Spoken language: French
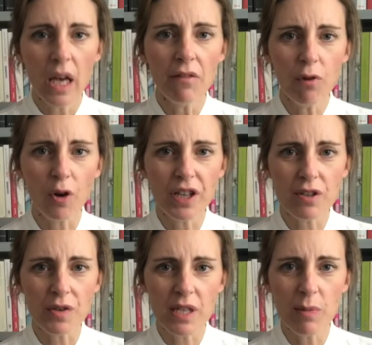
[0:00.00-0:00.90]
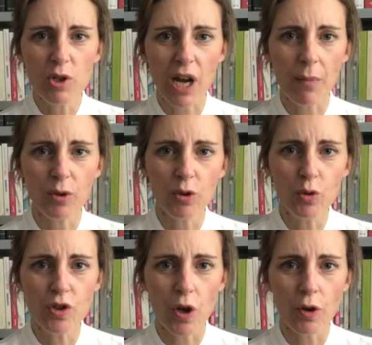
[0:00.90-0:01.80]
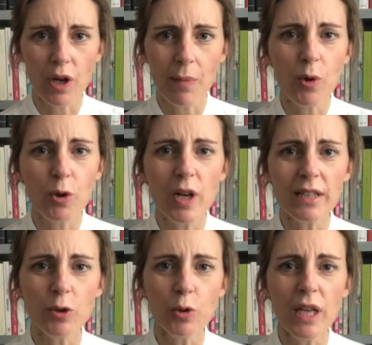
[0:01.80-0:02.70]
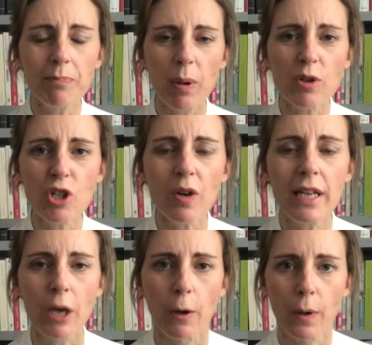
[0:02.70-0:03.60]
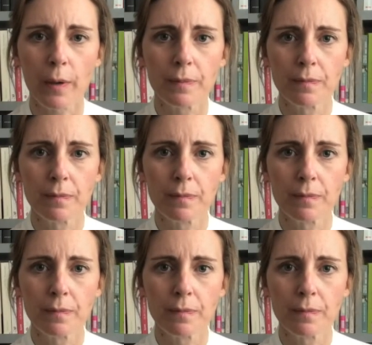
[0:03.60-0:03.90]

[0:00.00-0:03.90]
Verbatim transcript: et vous rendez sensible aux charmantes douceurs que l'amour de l'étude épanche dans les cœurs.